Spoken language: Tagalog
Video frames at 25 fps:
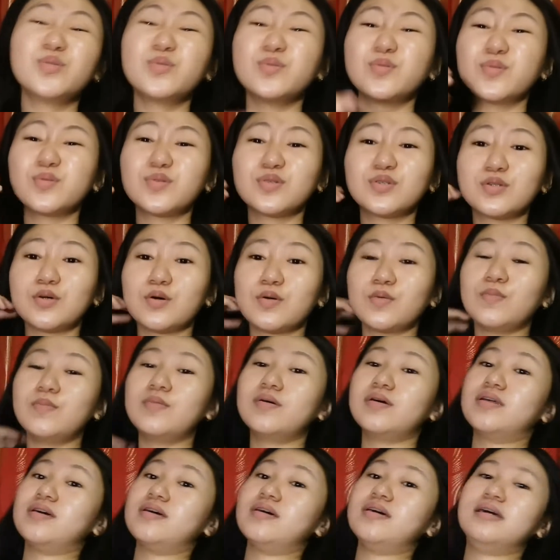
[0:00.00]
cute.
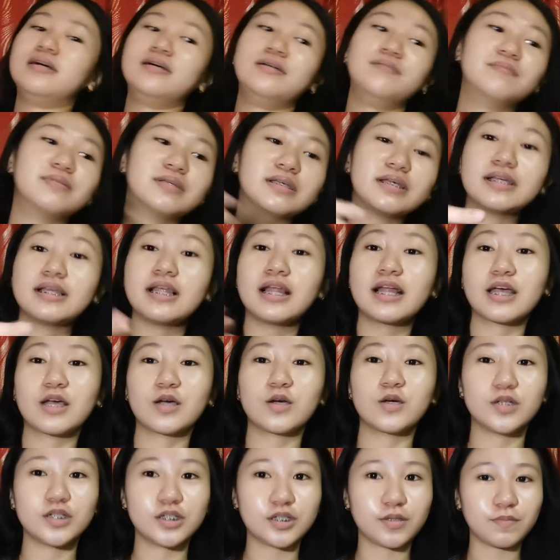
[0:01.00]
Sobra. Sa
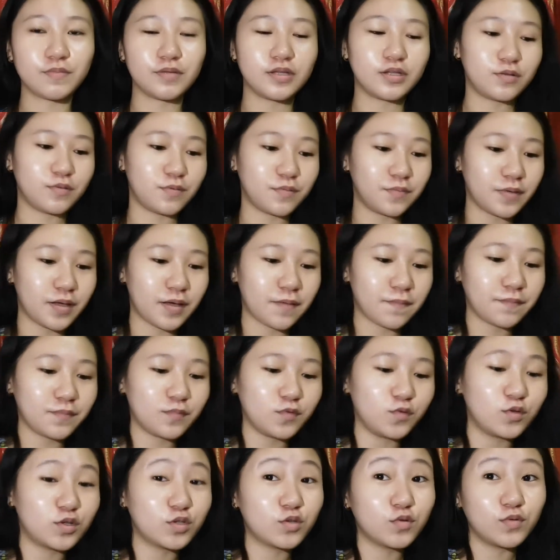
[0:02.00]
lalaki ko yung shop dito naman.
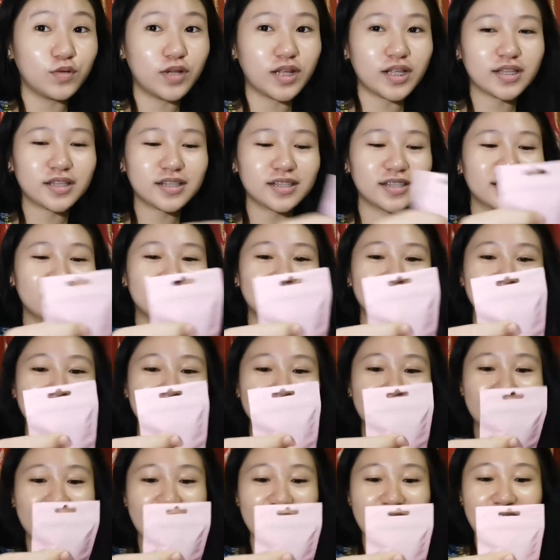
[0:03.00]
Ang
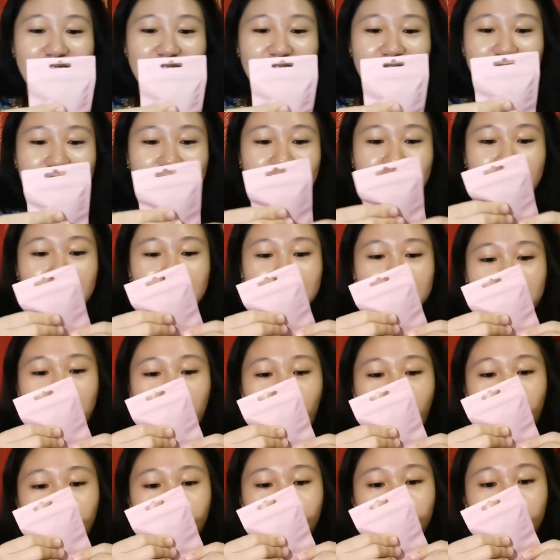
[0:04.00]
Ayan,
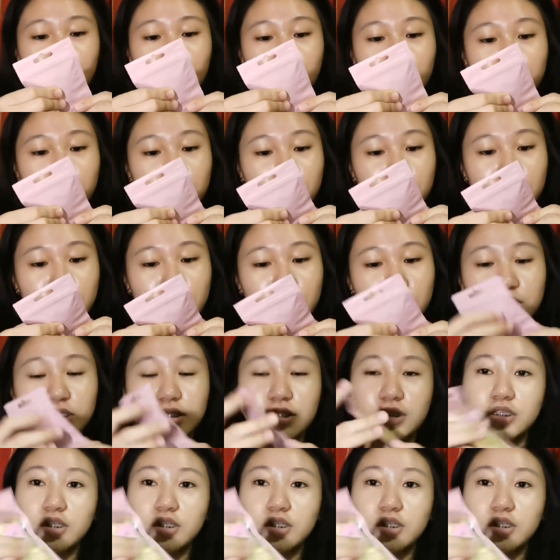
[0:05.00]
apples